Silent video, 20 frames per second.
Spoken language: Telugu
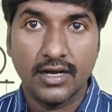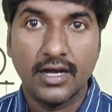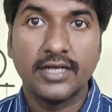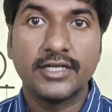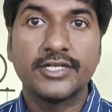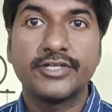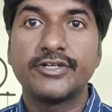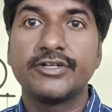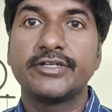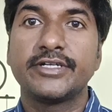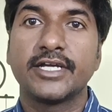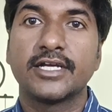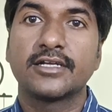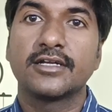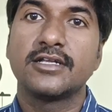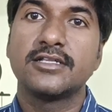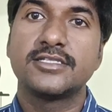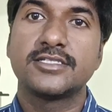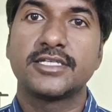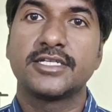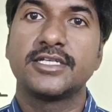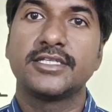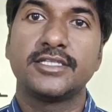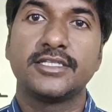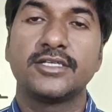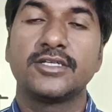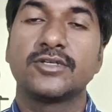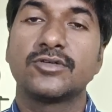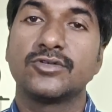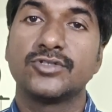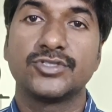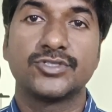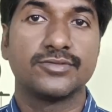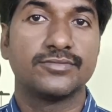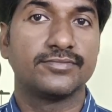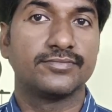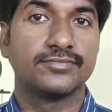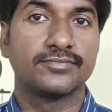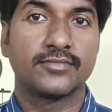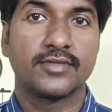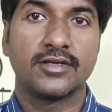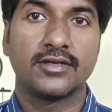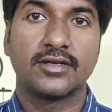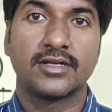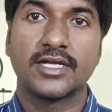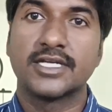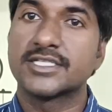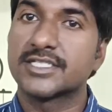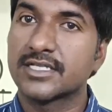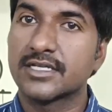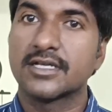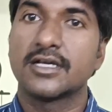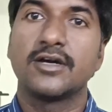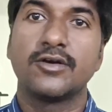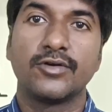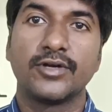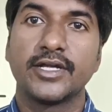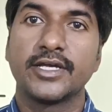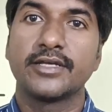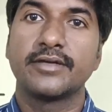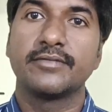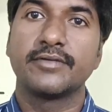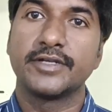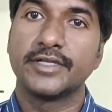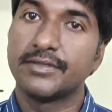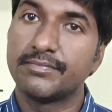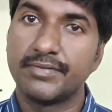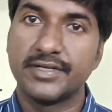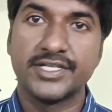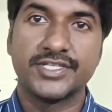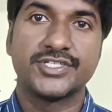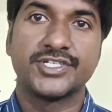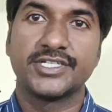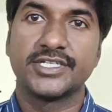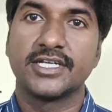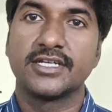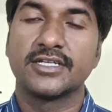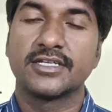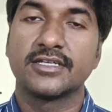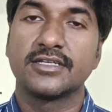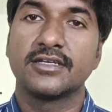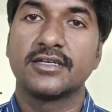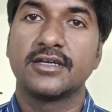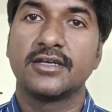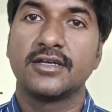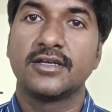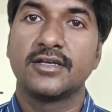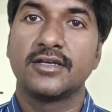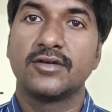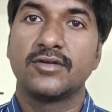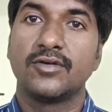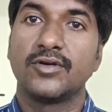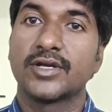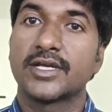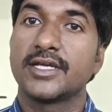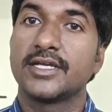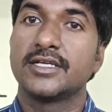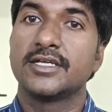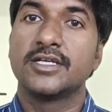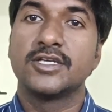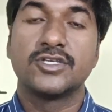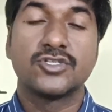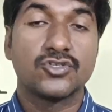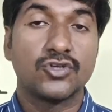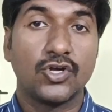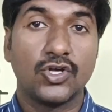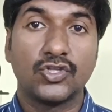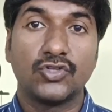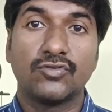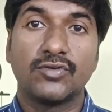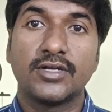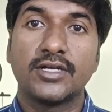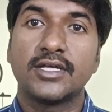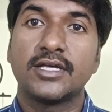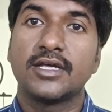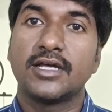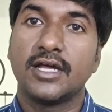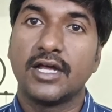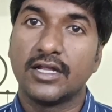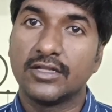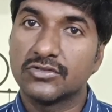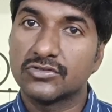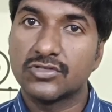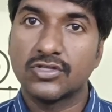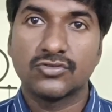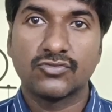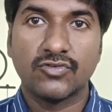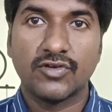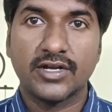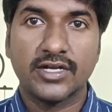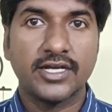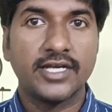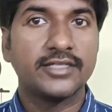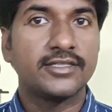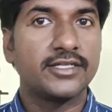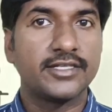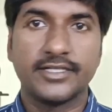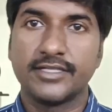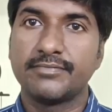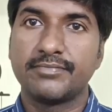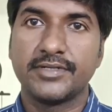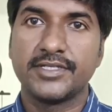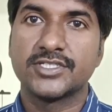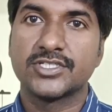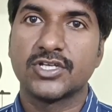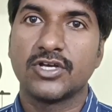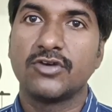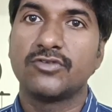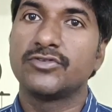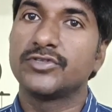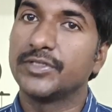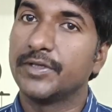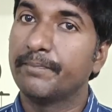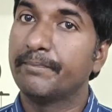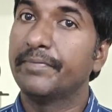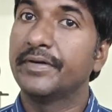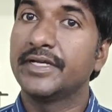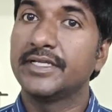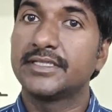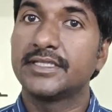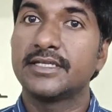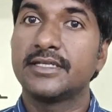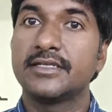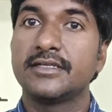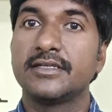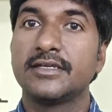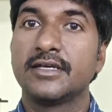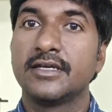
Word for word: ఆల్టర్నేట్ టెక్నాలజీస్ అనేది కొంచెం కష్టంగా ఉన్నాయి రీప్లేస్ చేయడానికి ఓకే సో అందువల్ల అంత త్వరగా అయితే రీప్లేస్ కావు ఎప్పుడైతే